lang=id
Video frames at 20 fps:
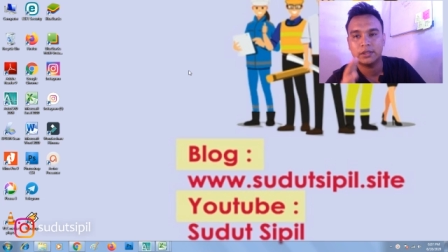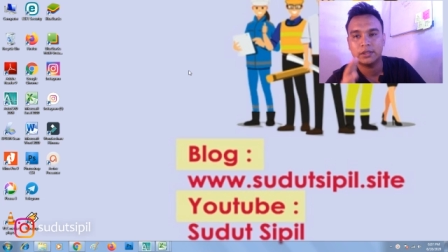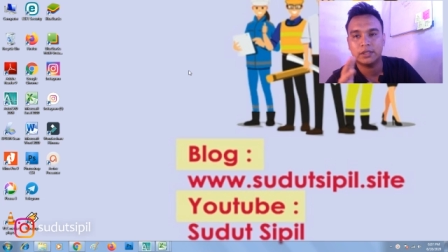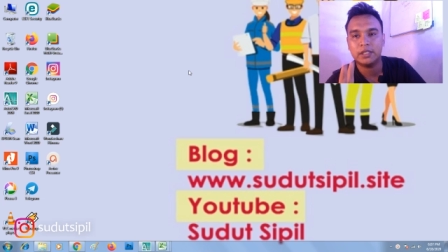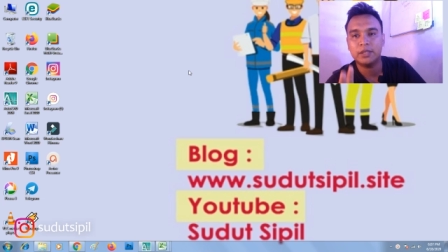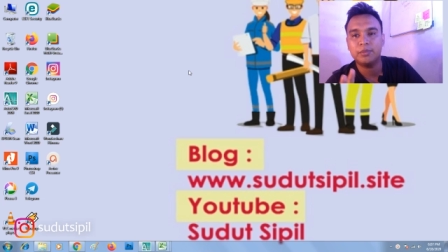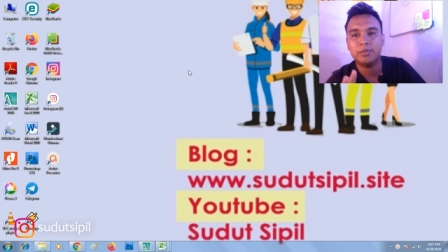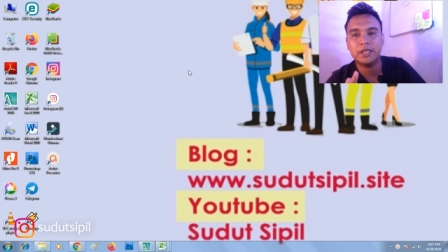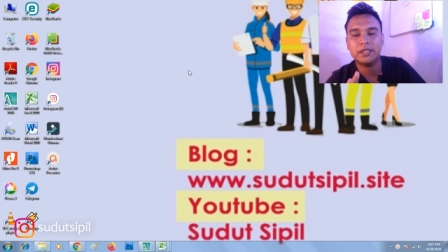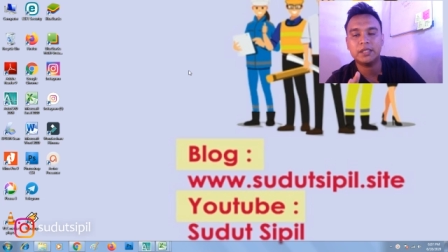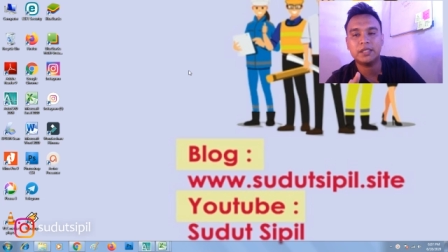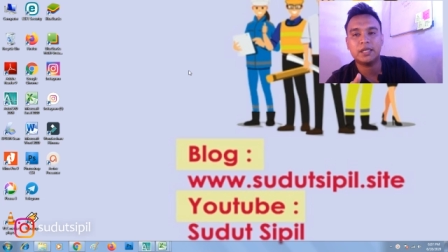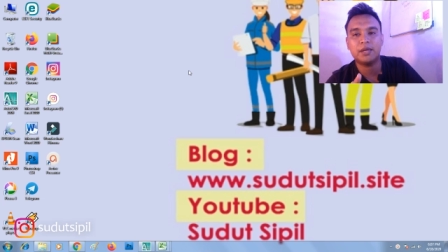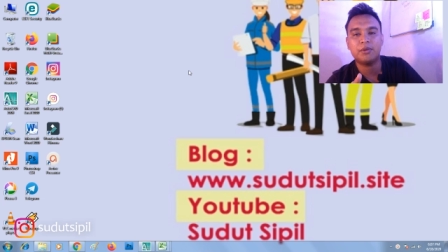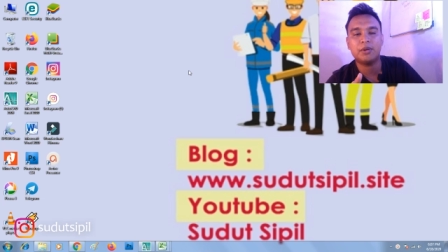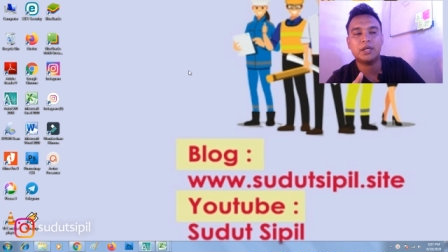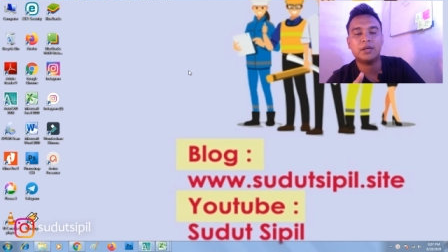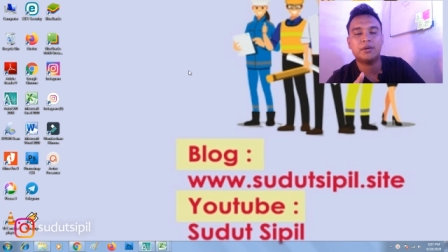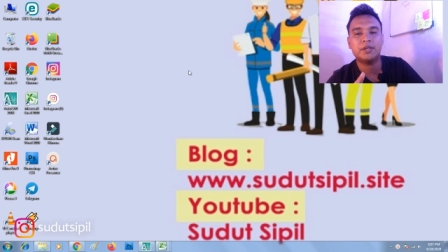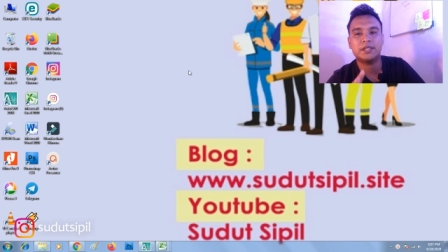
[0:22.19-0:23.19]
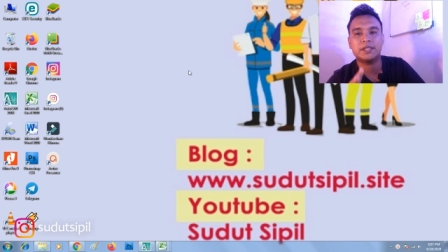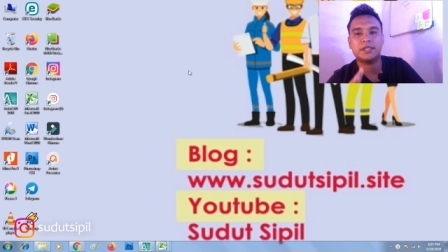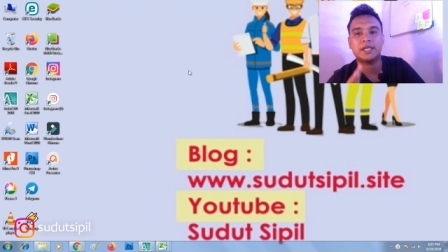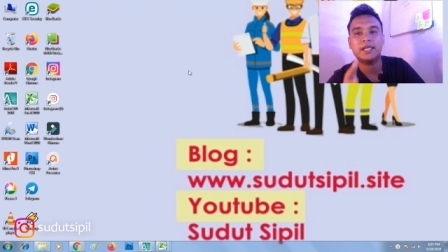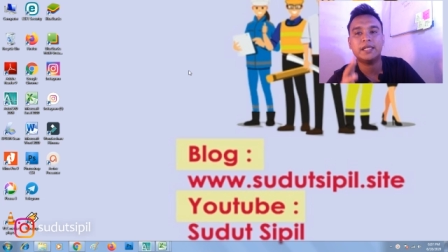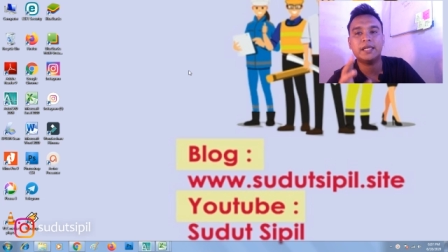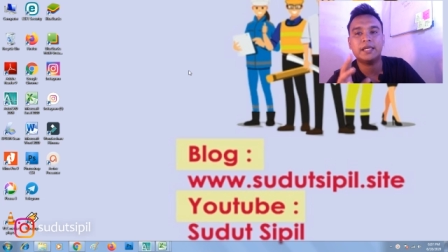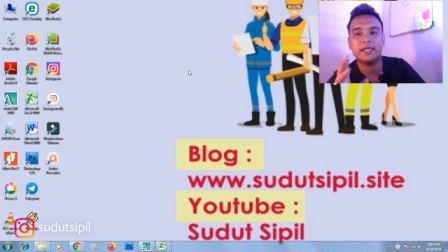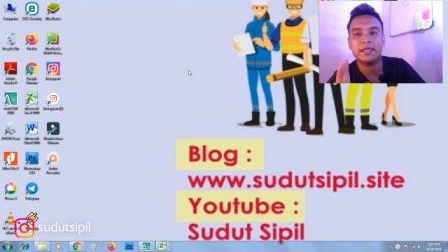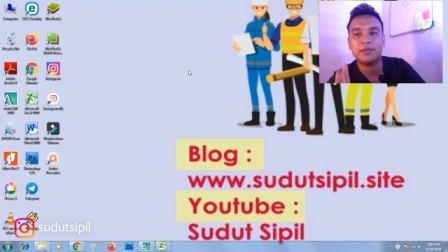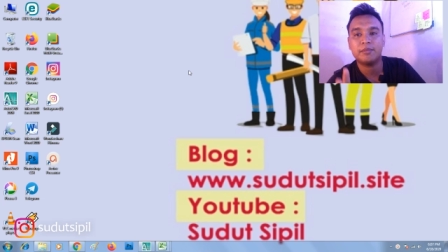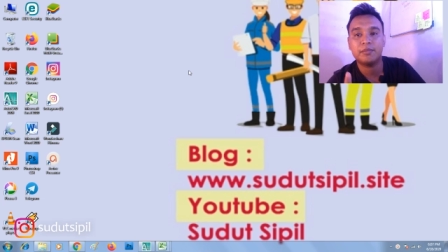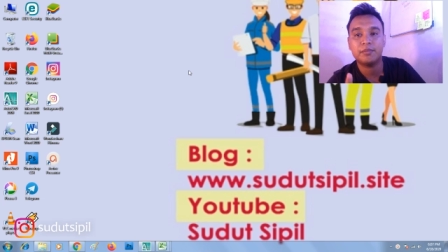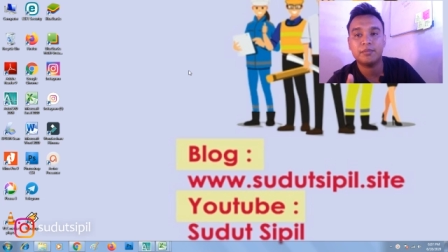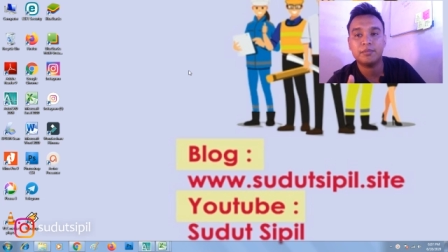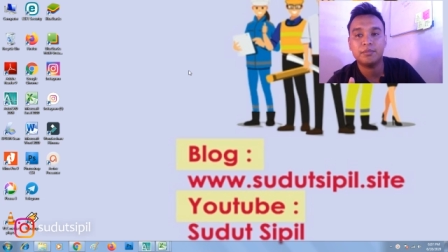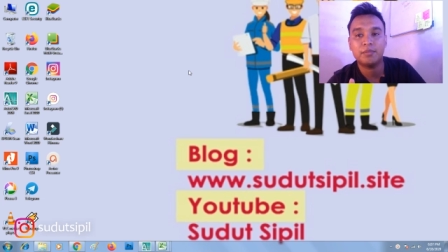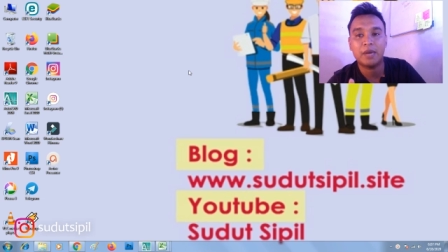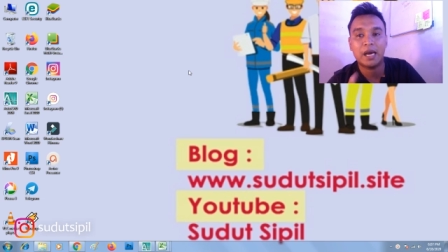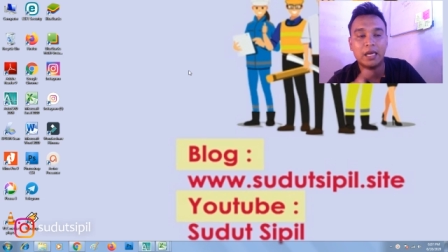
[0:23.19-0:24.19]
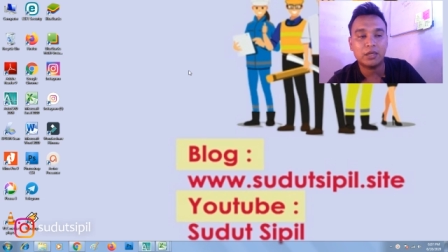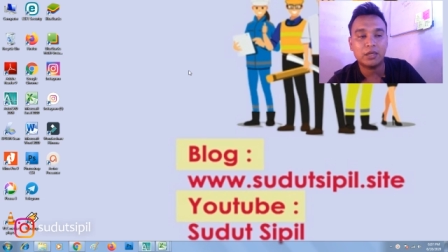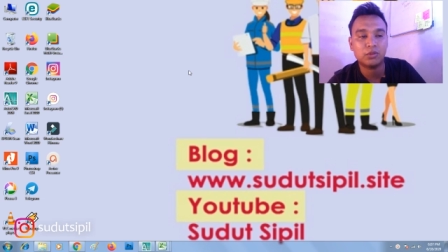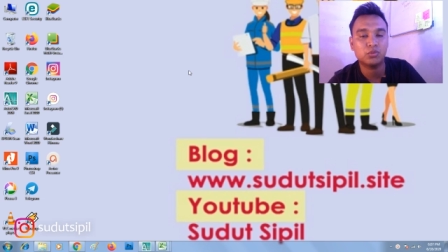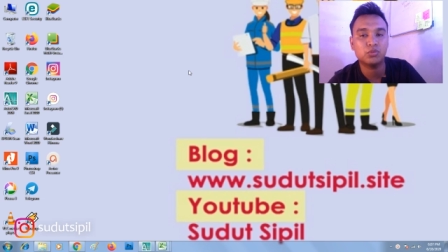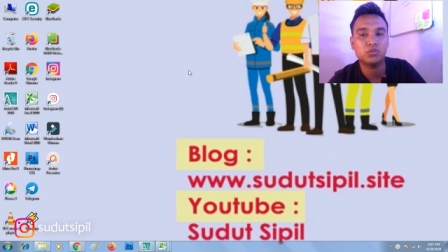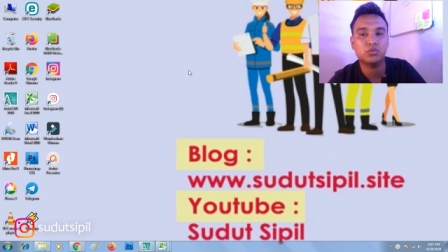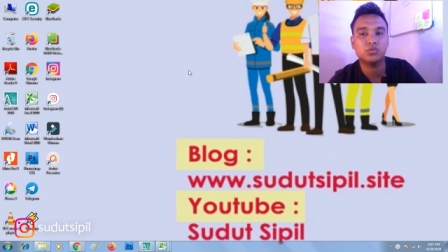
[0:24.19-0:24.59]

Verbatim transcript: Jadi bagi kawan-kawan sekalian yang baru